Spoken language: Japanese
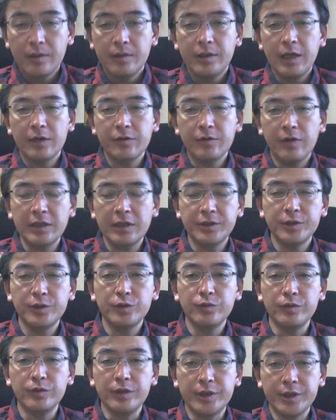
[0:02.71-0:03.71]

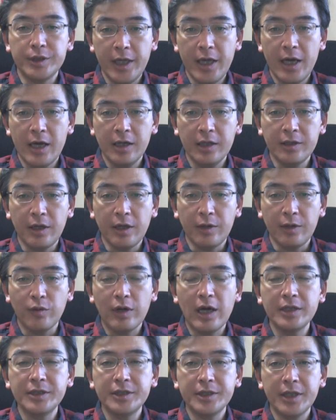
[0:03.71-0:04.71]
180日であなたの
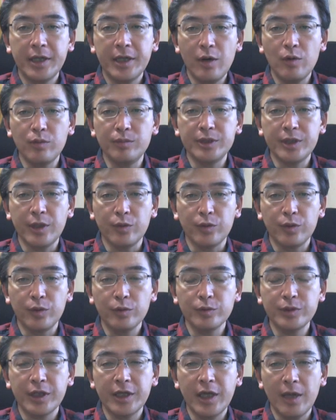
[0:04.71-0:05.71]
会社やお店の
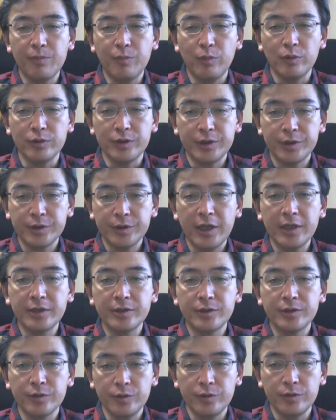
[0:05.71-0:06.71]
業績アップを実
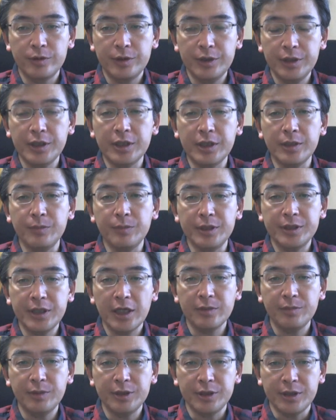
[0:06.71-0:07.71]
現する地域密
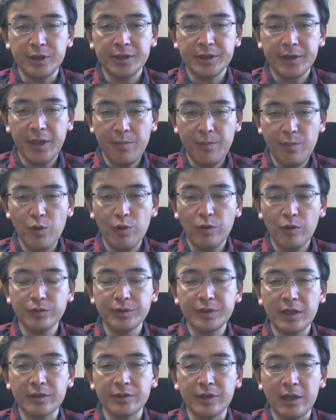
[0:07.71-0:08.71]
着ビジネス専門
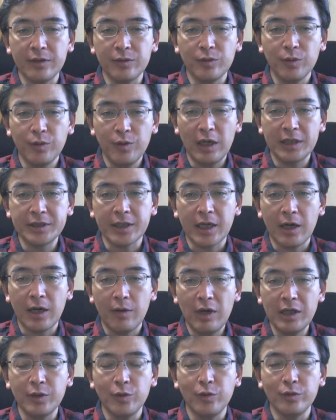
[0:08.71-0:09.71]
コンサルタントの長谷
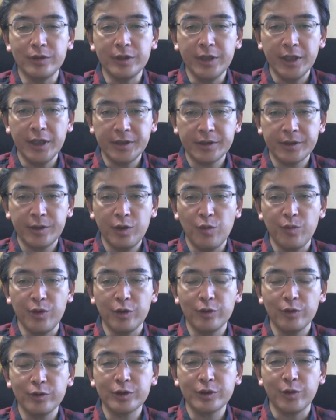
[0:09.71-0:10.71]
川博之です。今日も
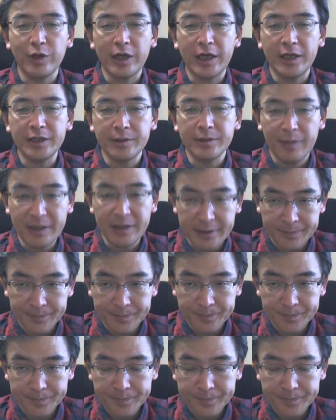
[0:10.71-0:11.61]
よろしくお願いします。